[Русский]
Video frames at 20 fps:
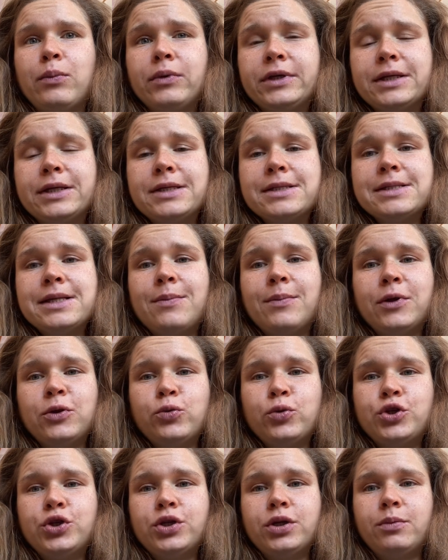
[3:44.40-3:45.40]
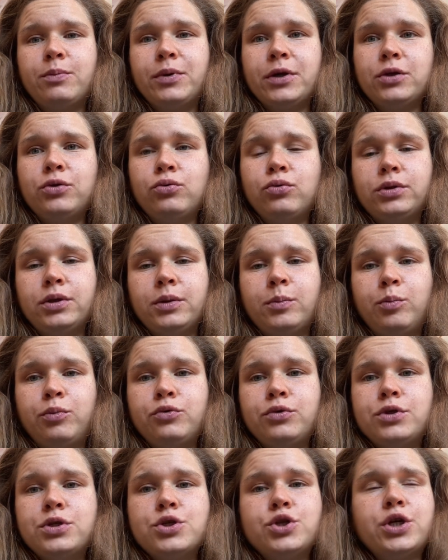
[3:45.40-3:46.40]
кисломолочные продукты.
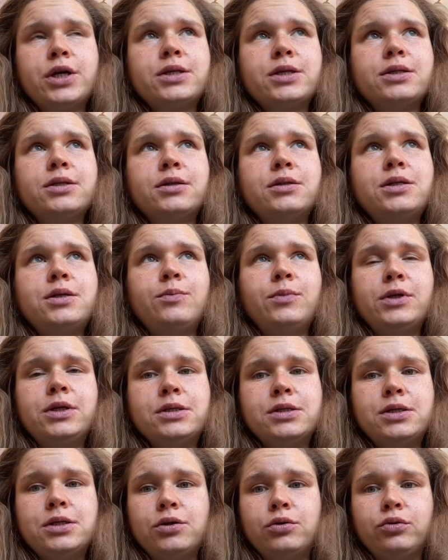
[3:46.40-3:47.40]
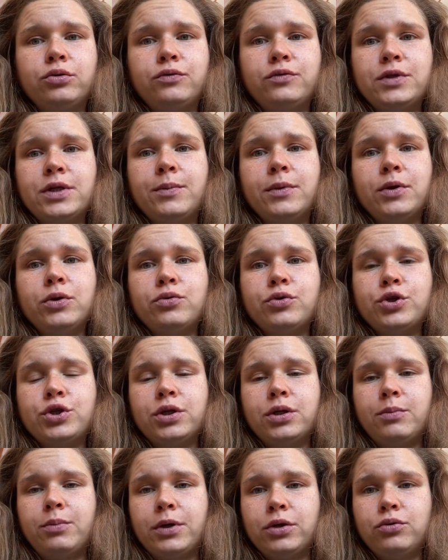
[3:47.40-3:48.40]
Пусть сейчас демонизируют все
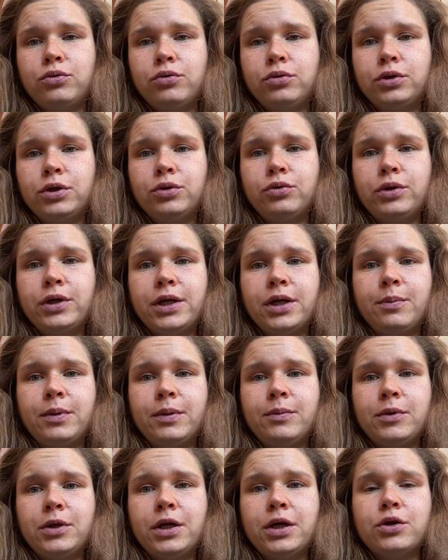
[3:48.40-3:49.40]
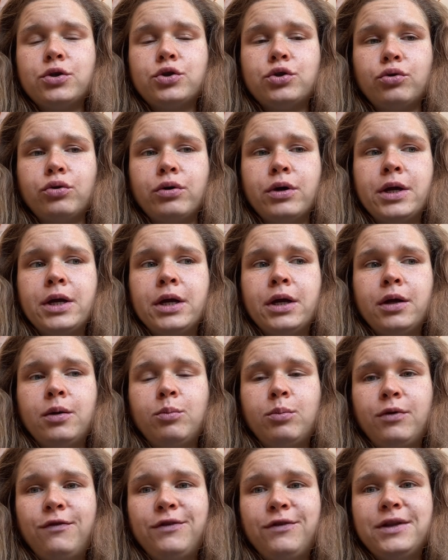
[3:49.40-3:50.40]
молочные продукты, но я напоминаю, что
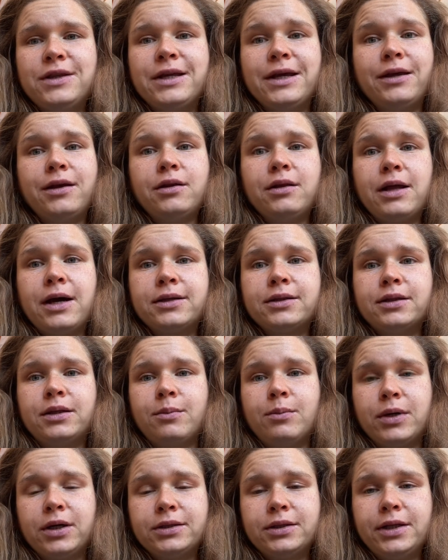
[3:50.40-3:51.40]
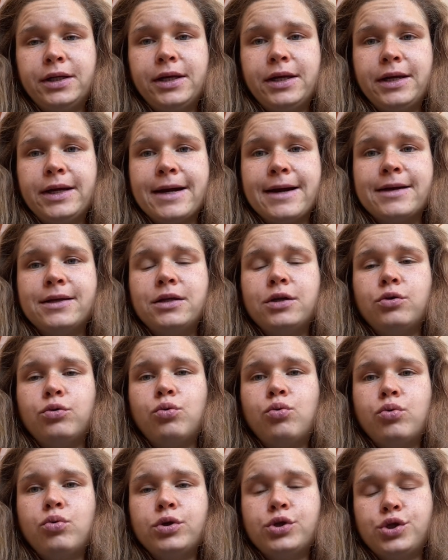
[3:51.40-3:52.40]
бифида и лактобактерии, они
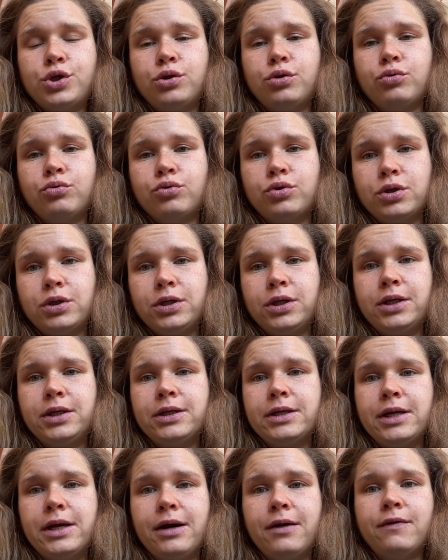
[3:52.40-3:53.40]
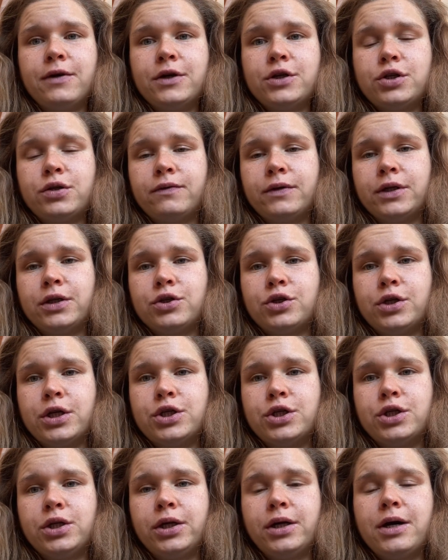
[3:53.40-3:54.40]
очень нужны для вашего
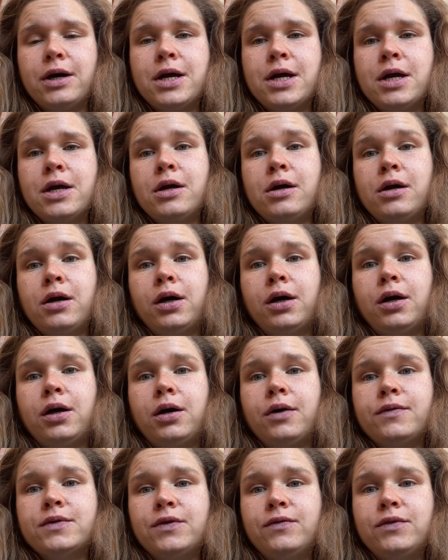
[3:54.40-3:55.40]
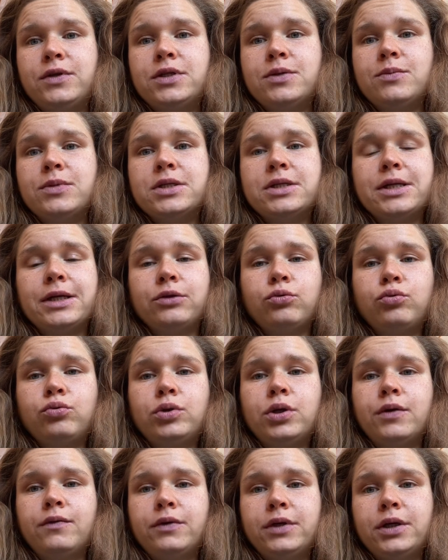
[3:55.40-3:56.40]
кишечника, а, в зависимости
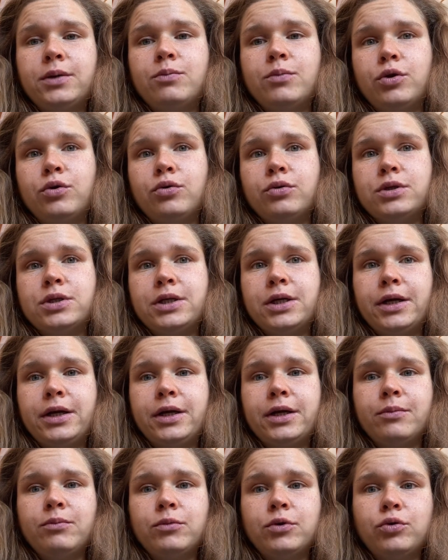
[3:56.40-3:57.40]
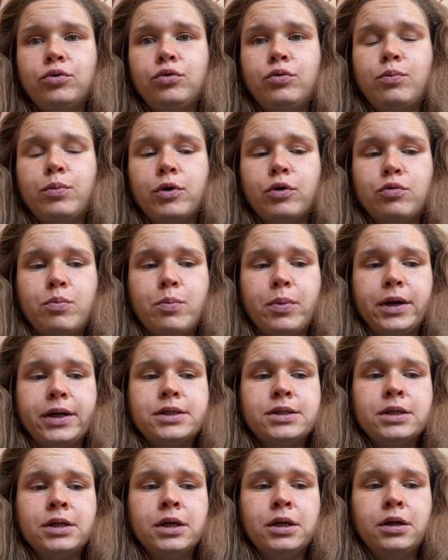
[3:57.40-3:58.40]
откуда вы их берете. Я рекомендую
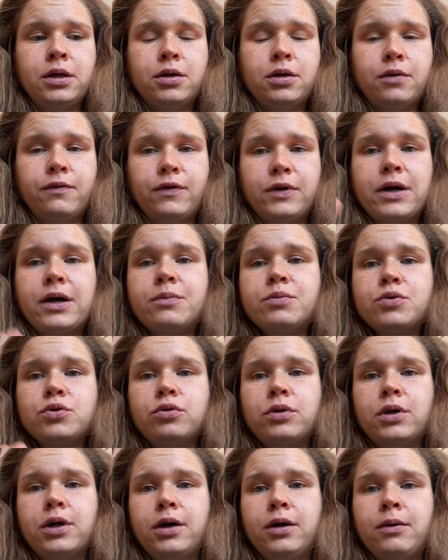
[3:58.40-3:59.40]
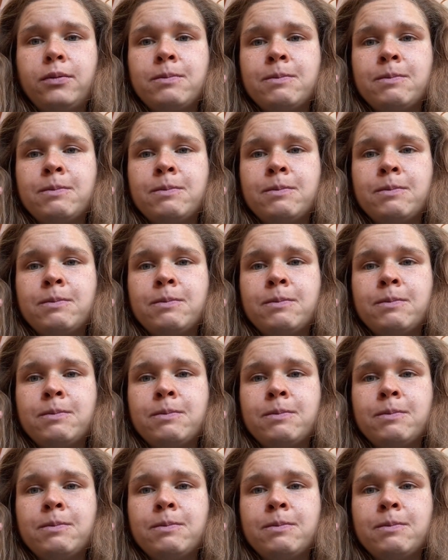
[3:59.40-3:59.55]
покупать э, в капсулах